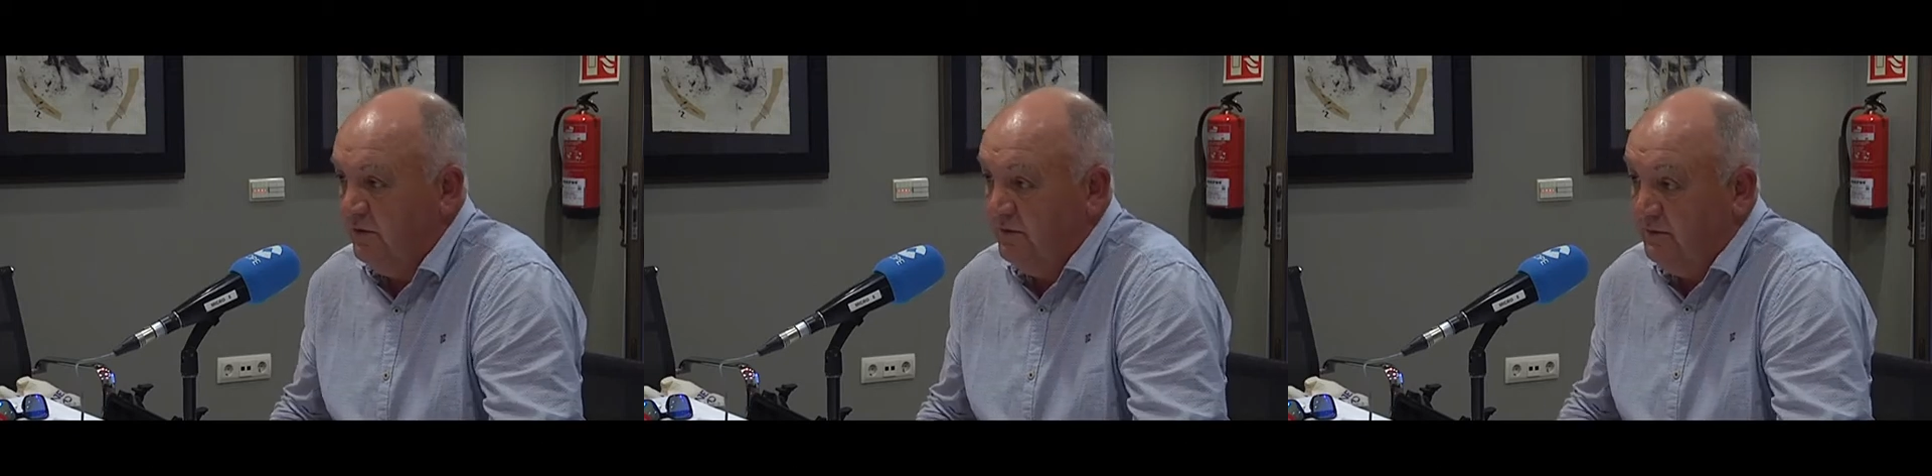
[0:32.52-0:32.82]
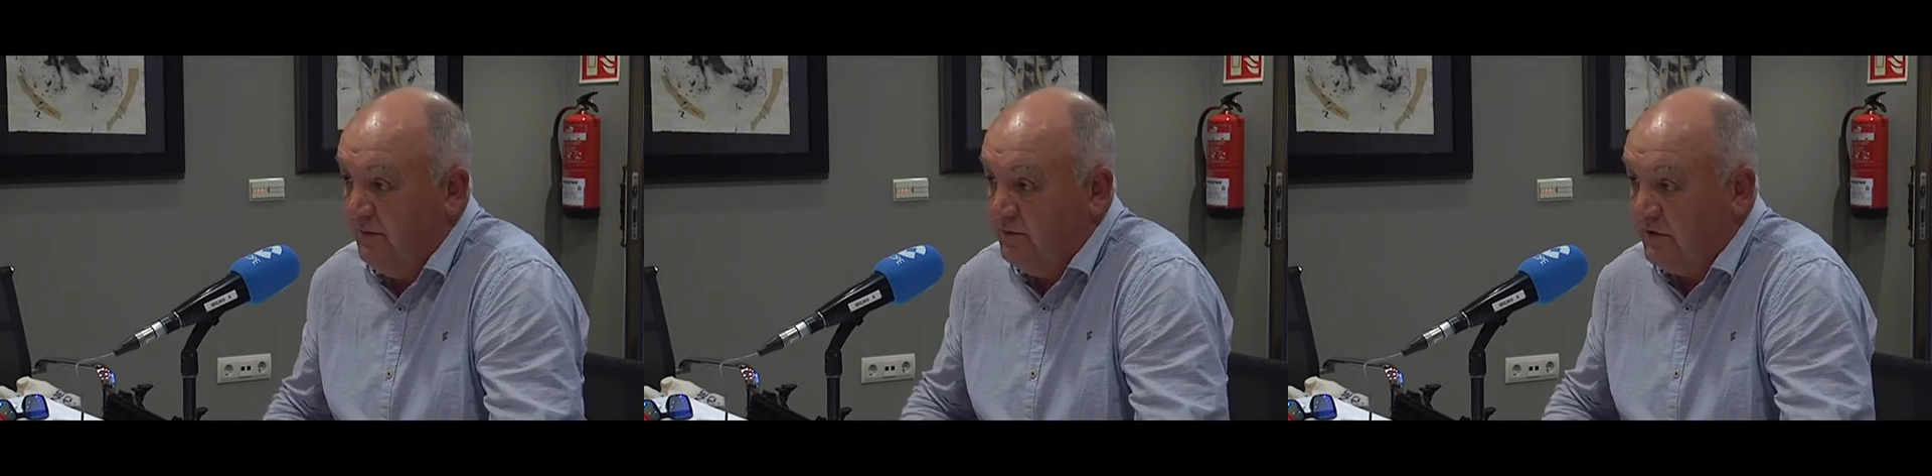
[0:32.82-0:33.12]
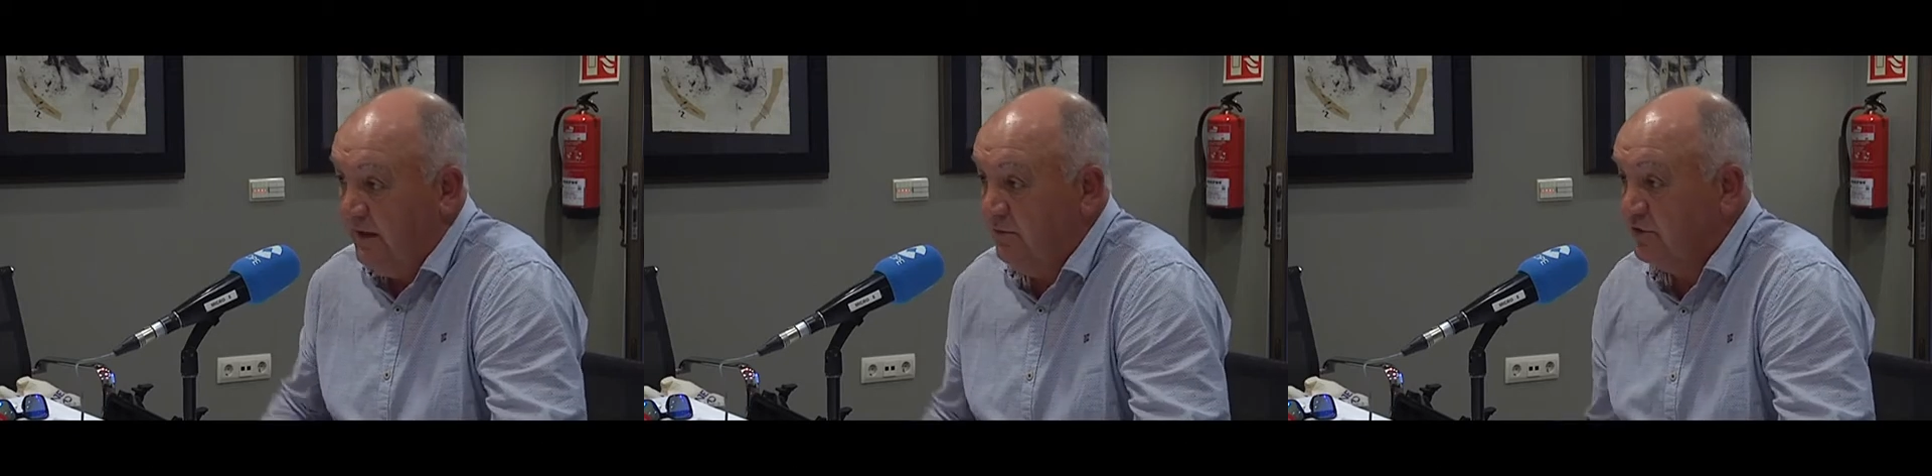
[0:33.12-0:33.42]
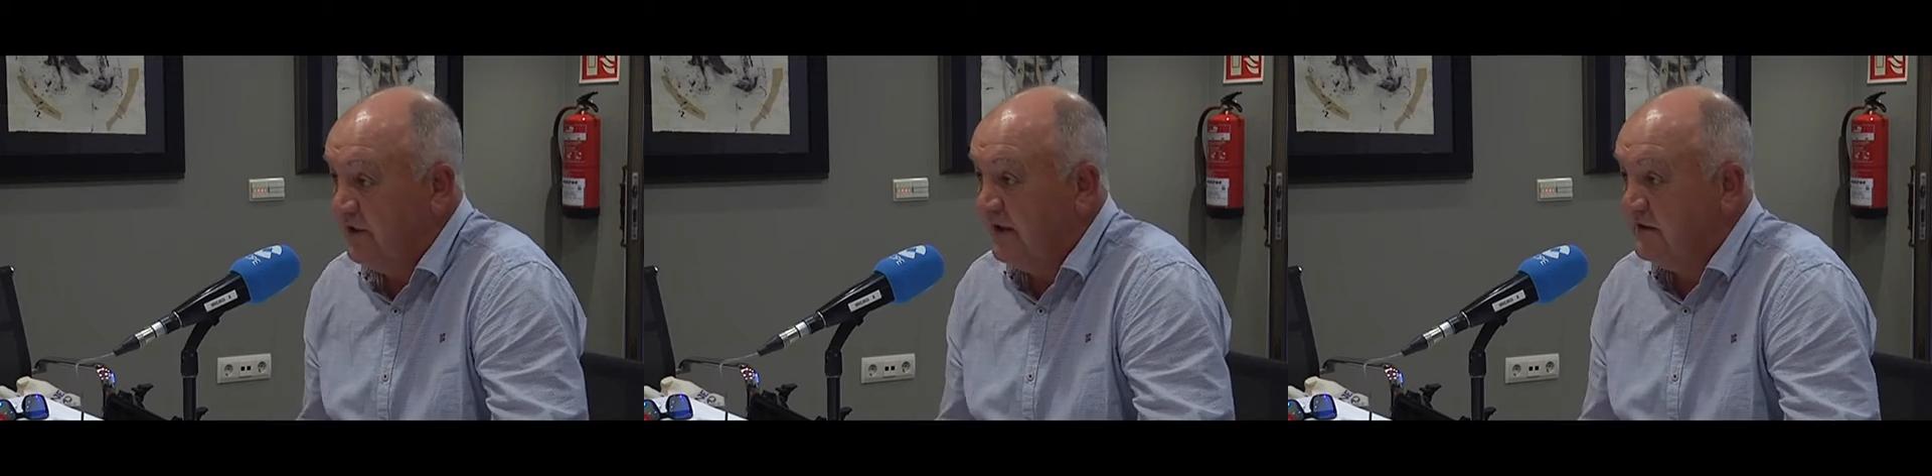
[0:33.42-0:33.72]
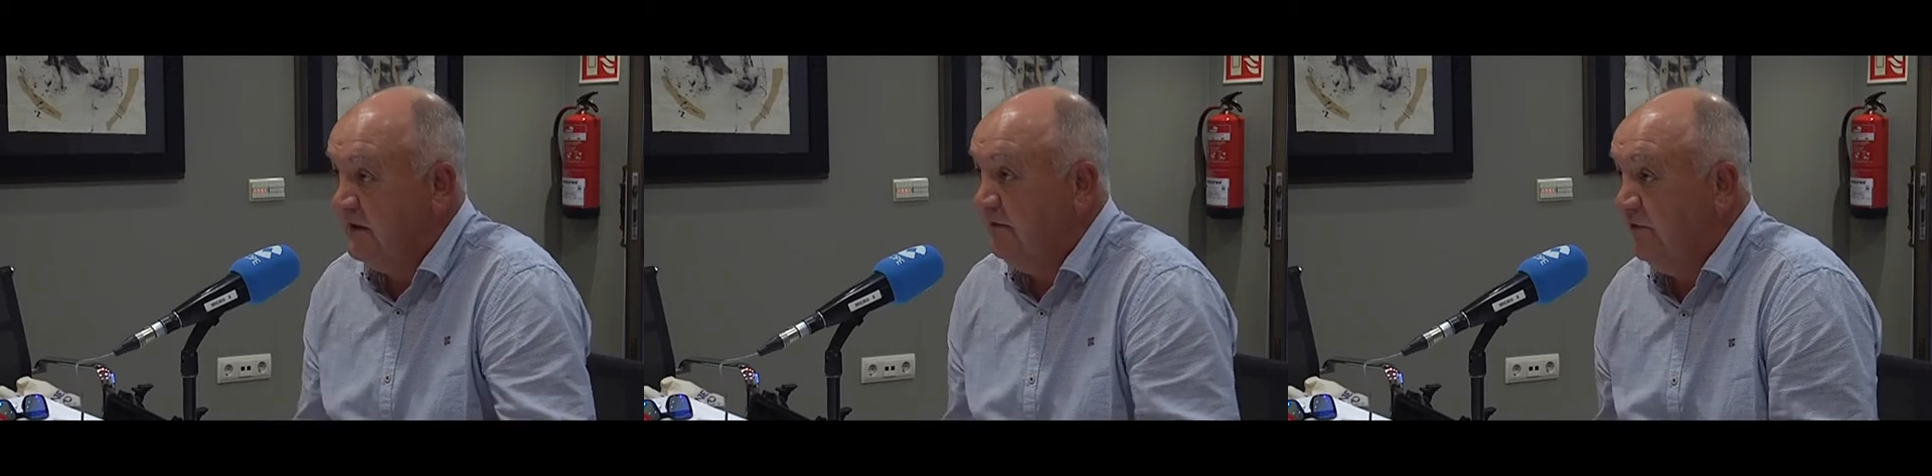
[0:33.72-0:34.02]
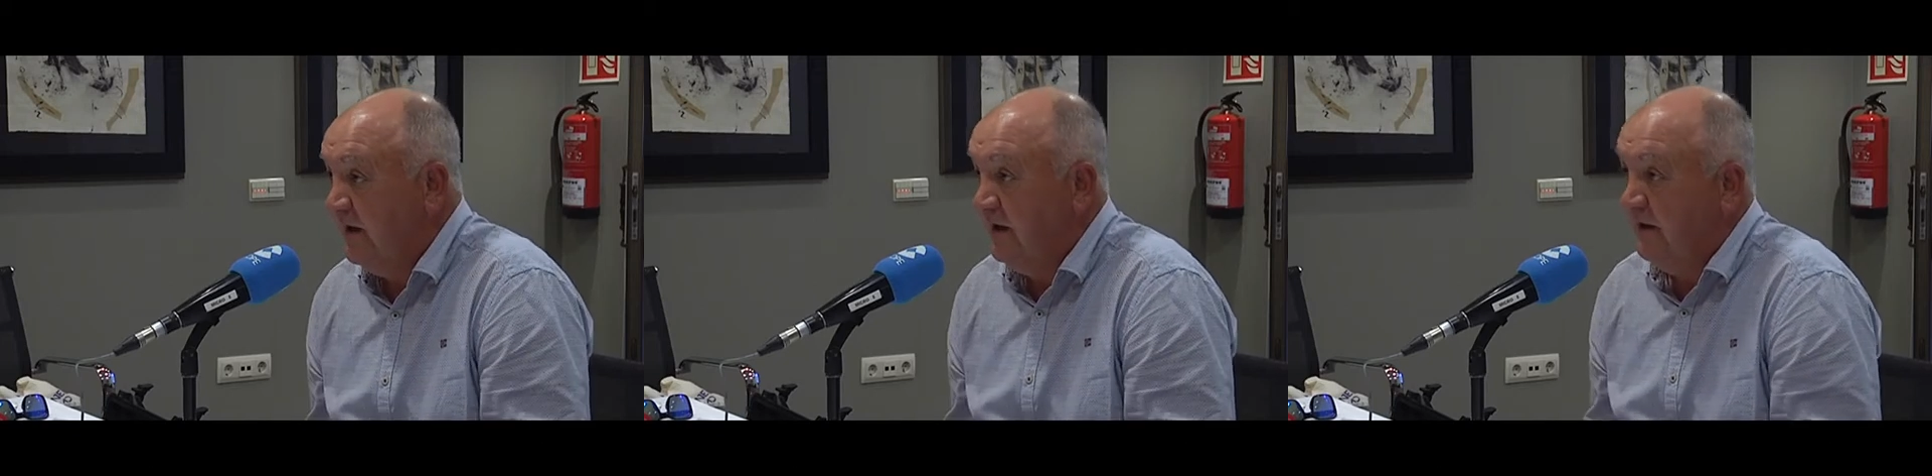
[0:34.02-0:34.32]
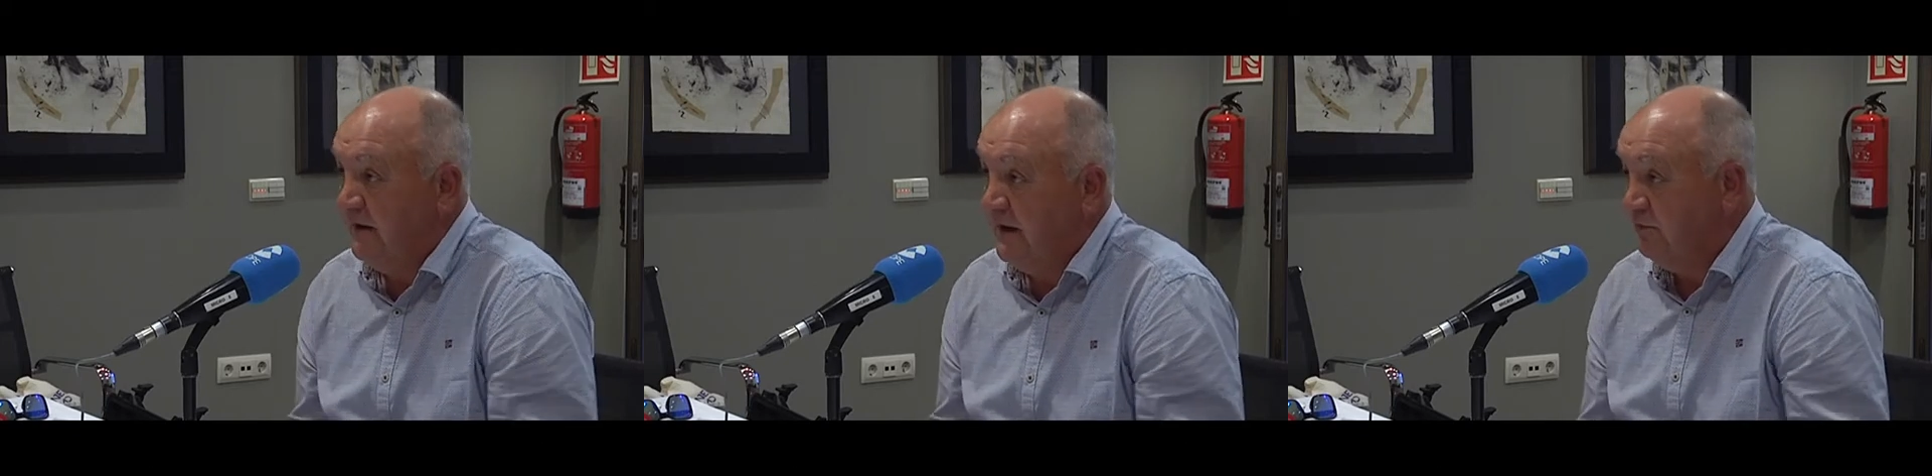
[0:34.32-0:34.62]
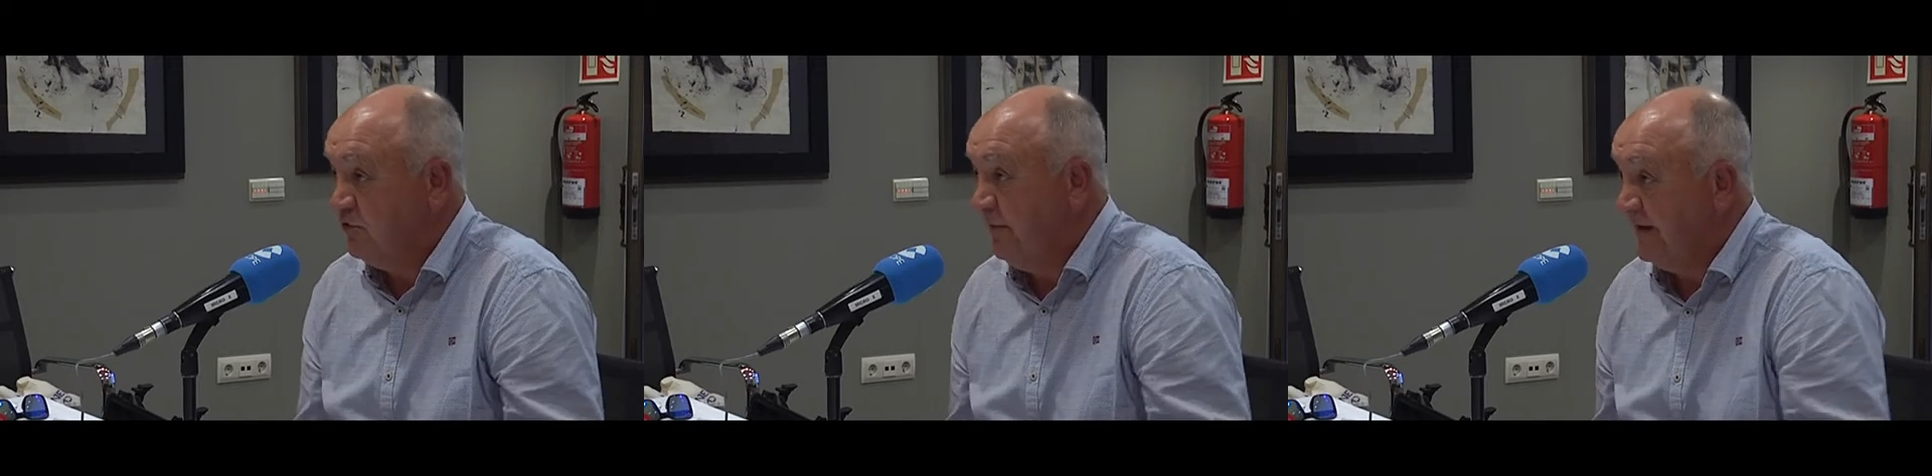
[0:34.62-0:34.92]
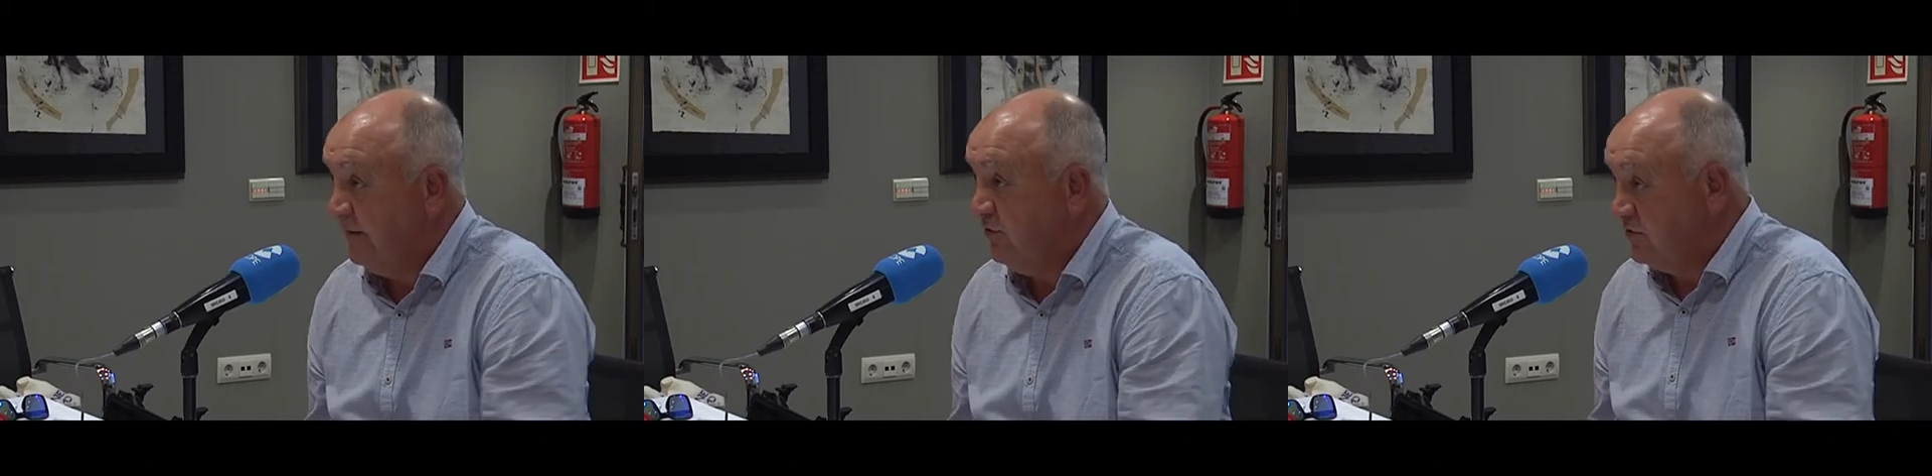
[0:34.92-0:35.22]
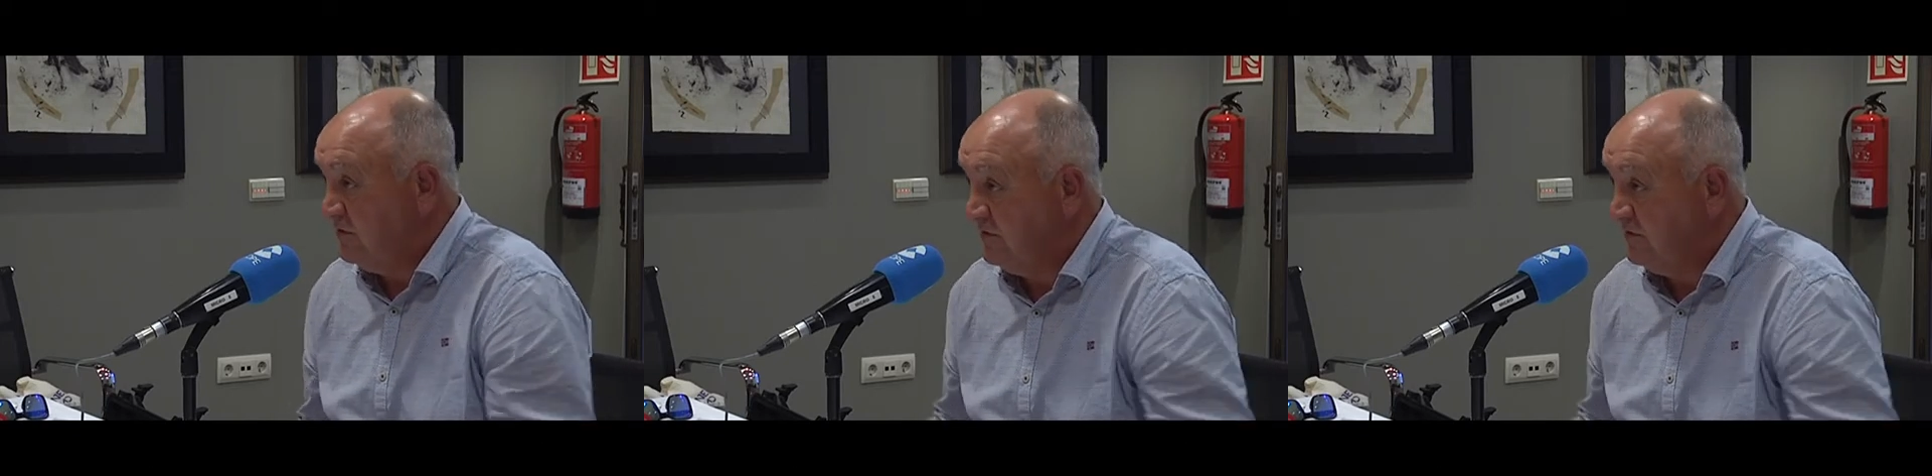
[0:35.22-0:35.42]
llevamos, ganamos de casa y fuera ganamos o empatamos,